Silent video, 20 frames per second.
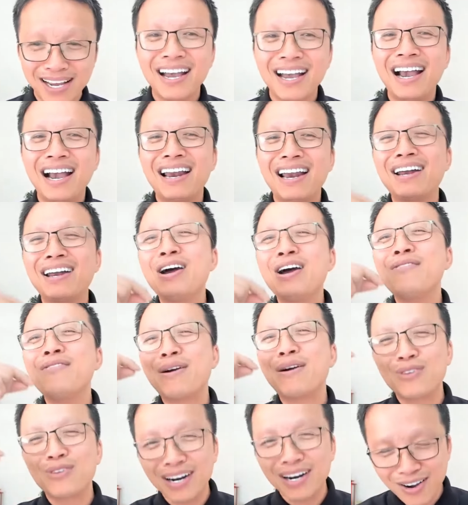hay là nếu em
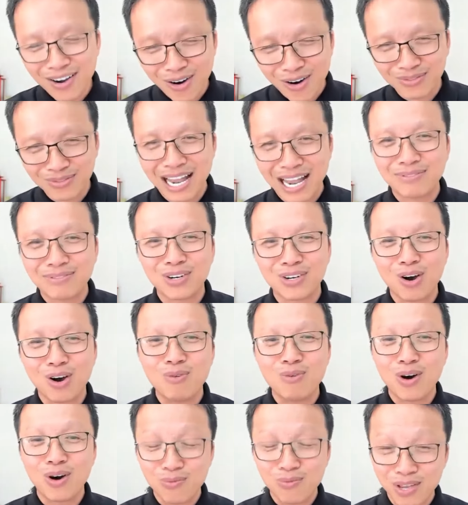có ly hôn thì em sẽ có
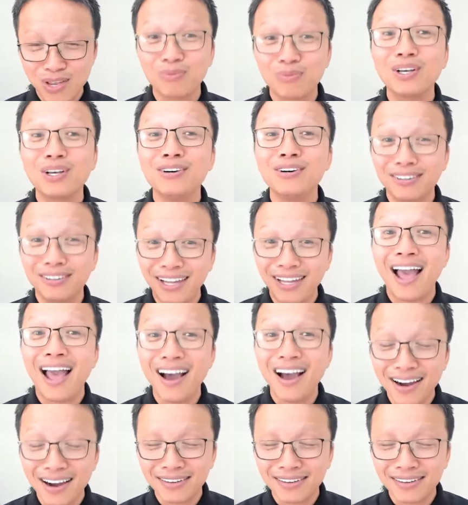một ông chồng thường tệ hơn.